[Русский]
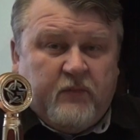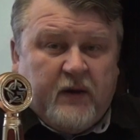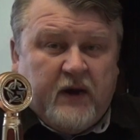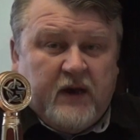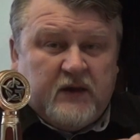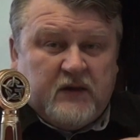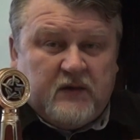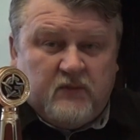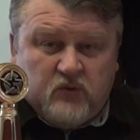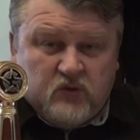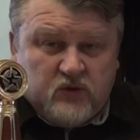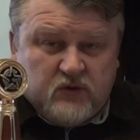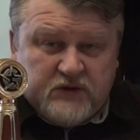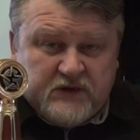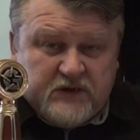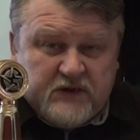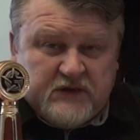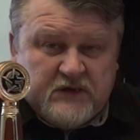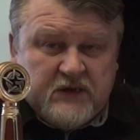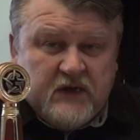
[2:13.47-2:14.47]
Поэтому
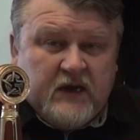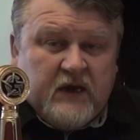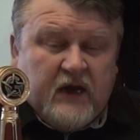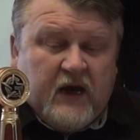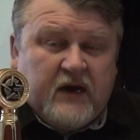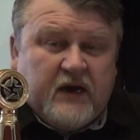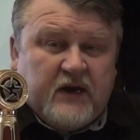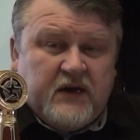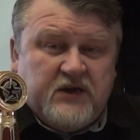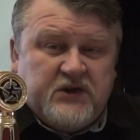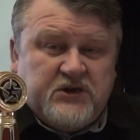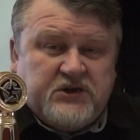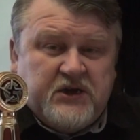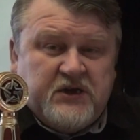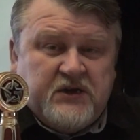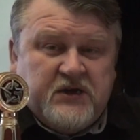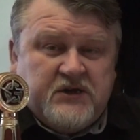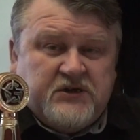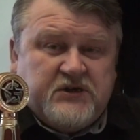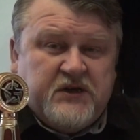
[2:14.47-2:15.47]
здесь
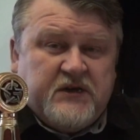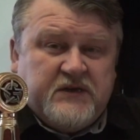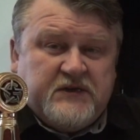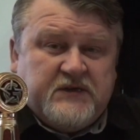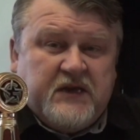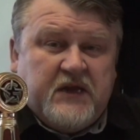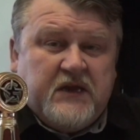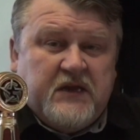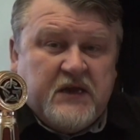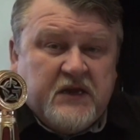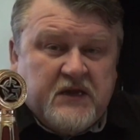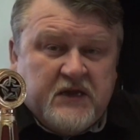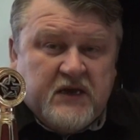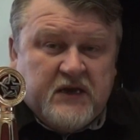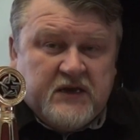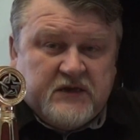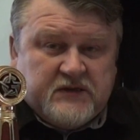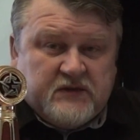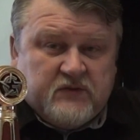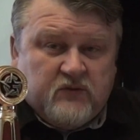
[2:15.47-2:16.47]
ограничения через день не
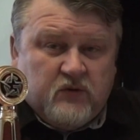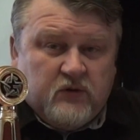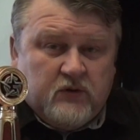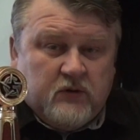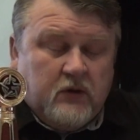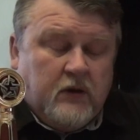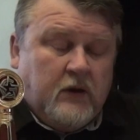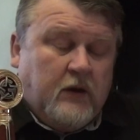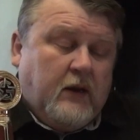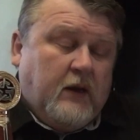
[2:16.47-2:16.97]
действуют.